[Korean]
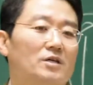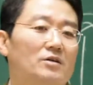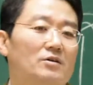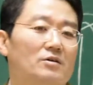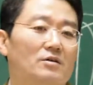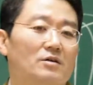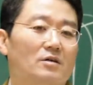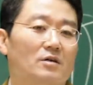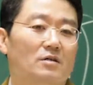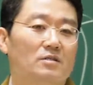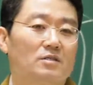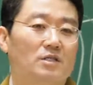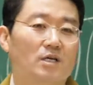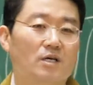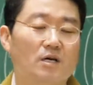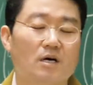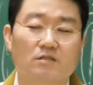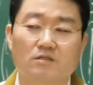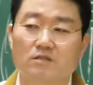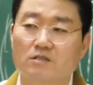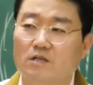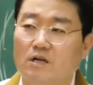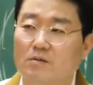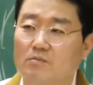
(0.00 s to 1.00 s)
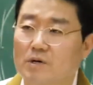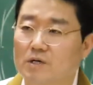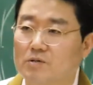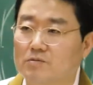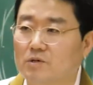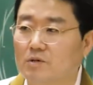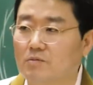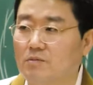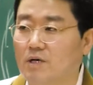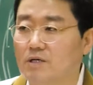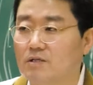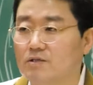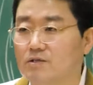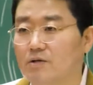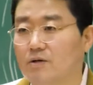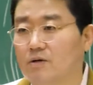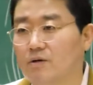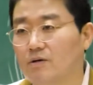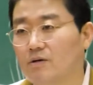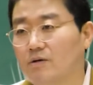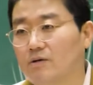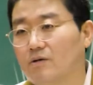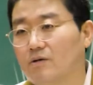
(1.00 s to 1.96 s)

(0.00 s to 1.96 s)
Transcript: 야돼 대각전이란 말은 뭔 말이죠?